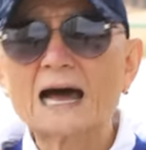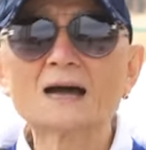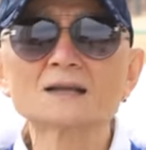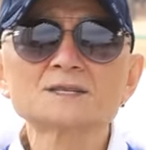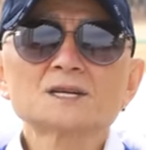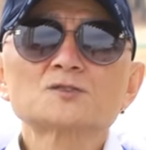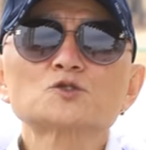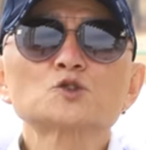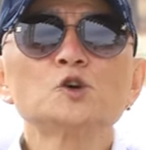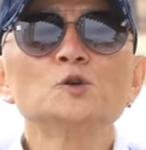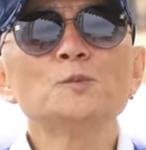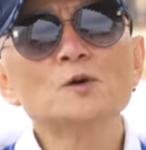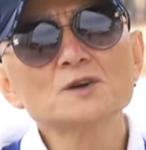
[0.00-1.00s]
아직
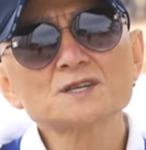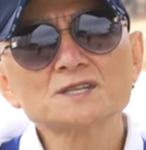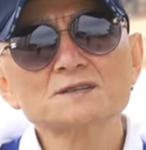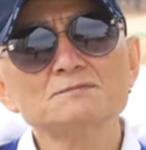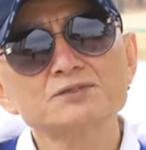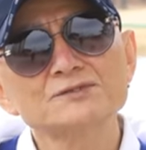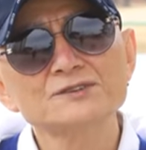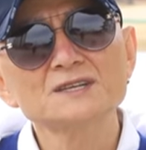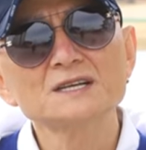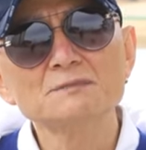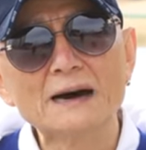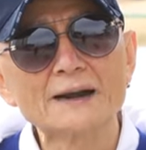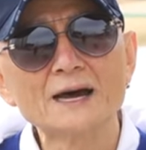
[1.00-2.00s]
초보이신 분들이
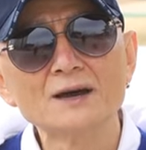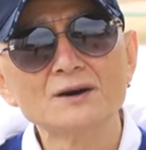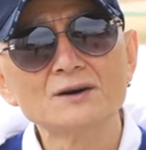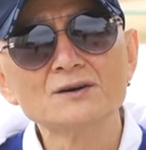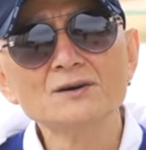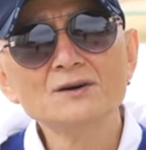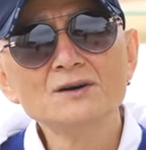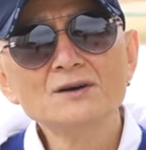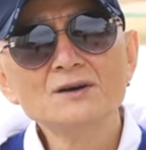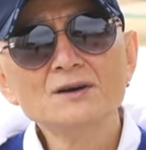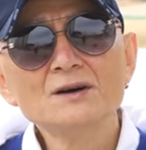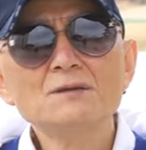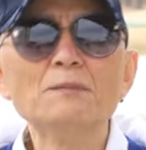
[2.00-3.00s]
많아요.
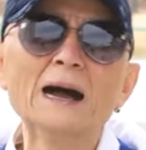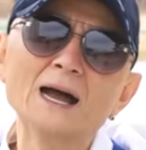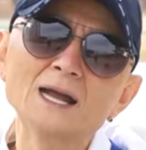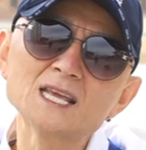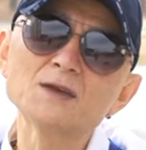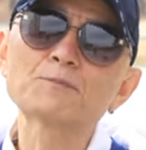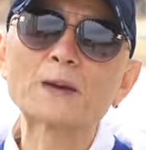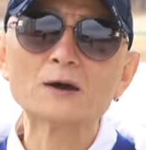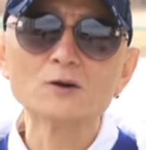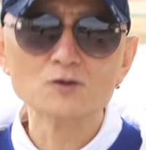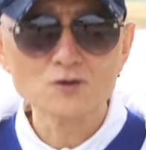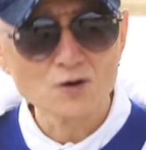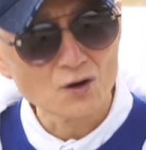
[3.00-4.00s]
많이
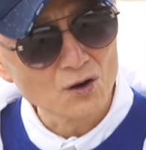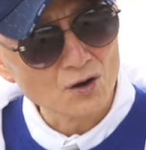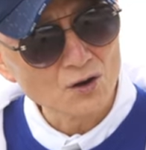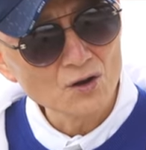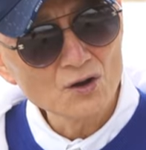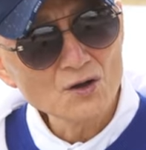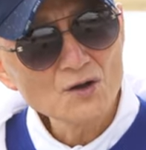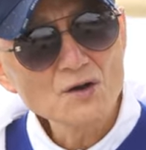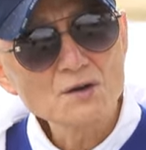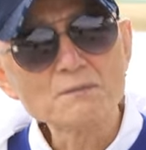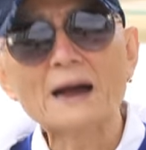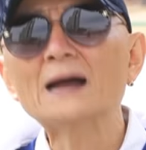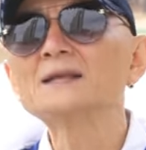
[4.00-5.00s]
배우고
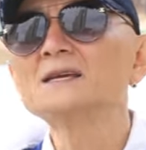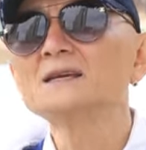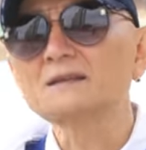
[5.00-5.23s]
많이